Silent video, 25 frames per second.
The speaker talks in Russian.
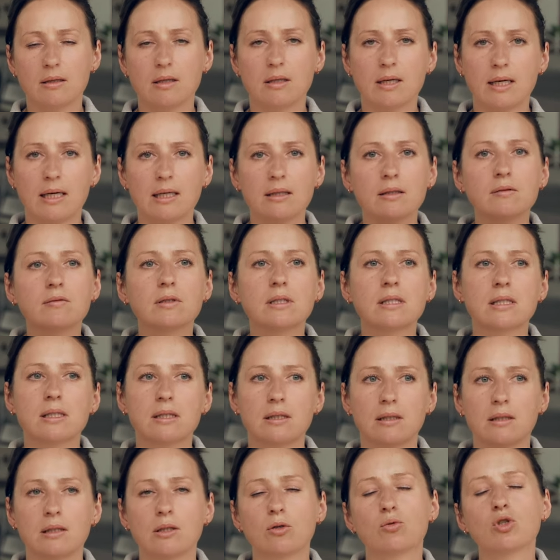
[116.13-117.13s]

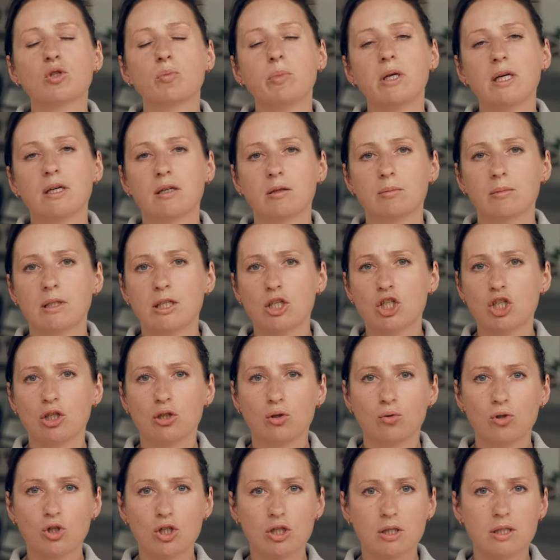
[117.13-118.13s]
радоваться успехам
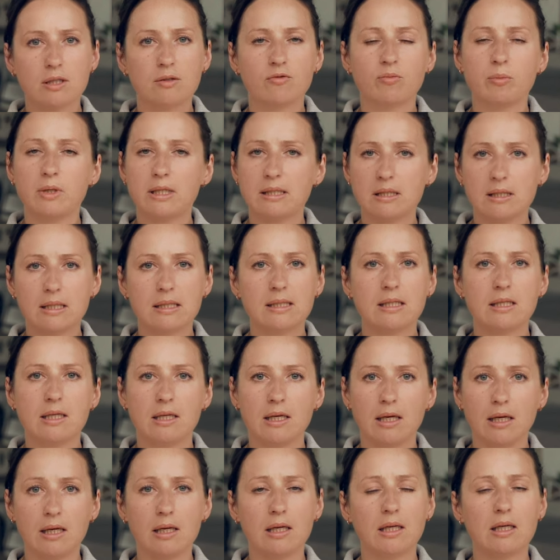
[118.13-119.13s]
нашей лошади вместе с
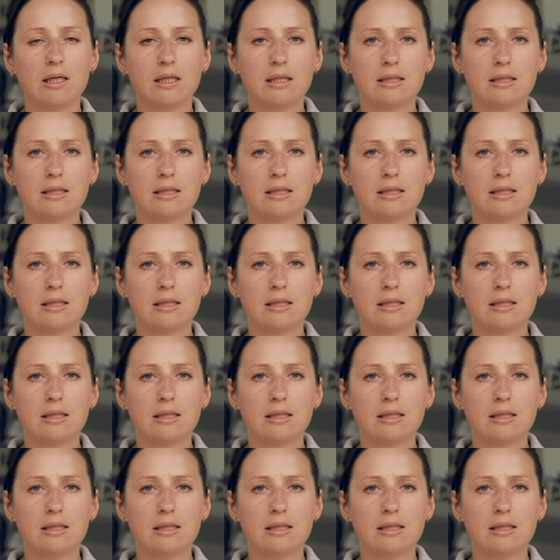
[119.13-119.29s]
ней